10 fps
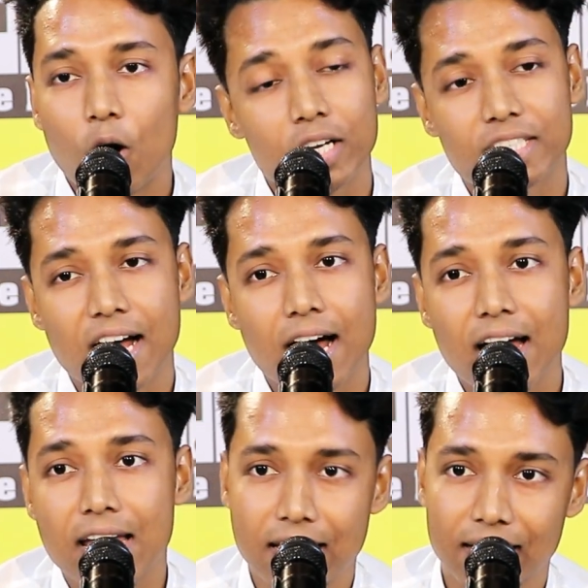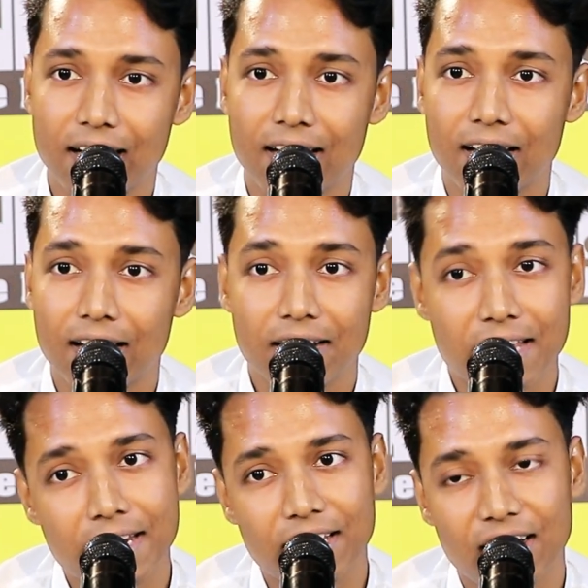और जहां इनकार
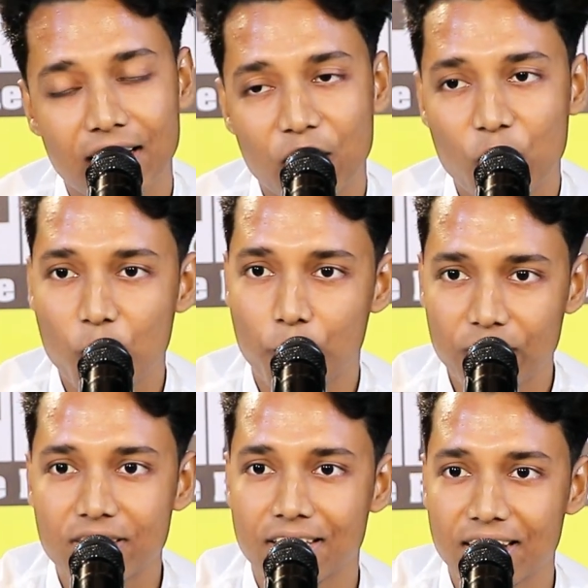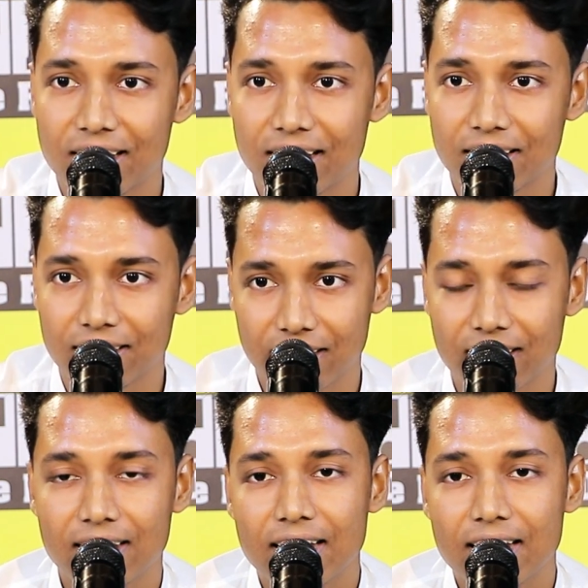इनकार और बस इनकार था